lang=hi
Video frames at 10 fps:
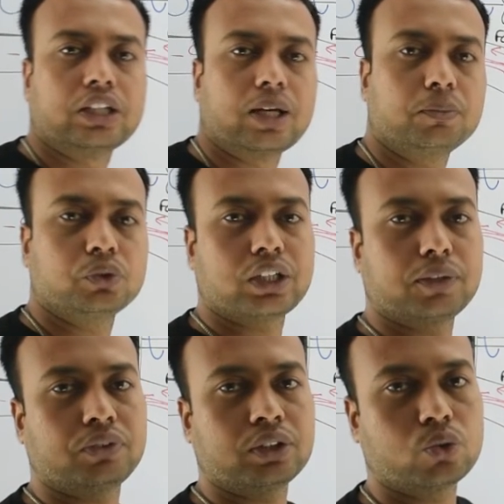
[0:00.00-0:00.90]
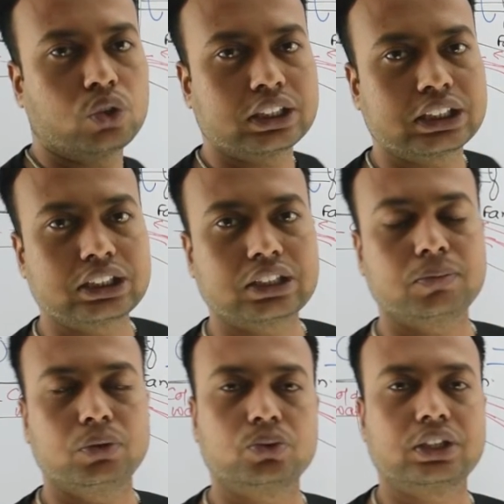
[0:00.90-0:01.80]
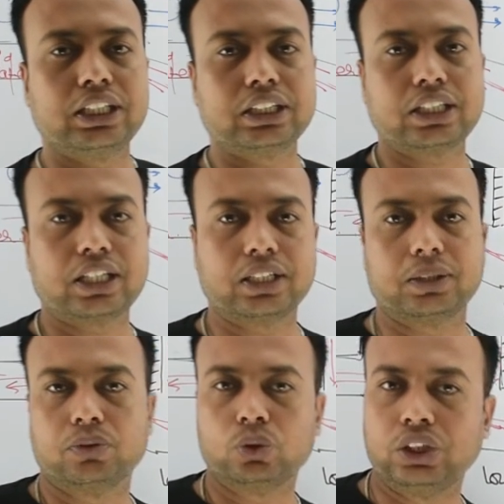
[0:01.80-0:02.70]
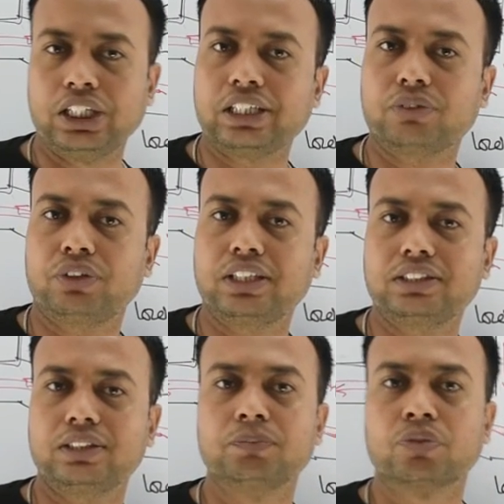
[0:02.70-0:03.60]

थर्मोसाइफन कूलिंग सिस्टम यूज किया जा रहा है तो ठीक है फ्रेंड्स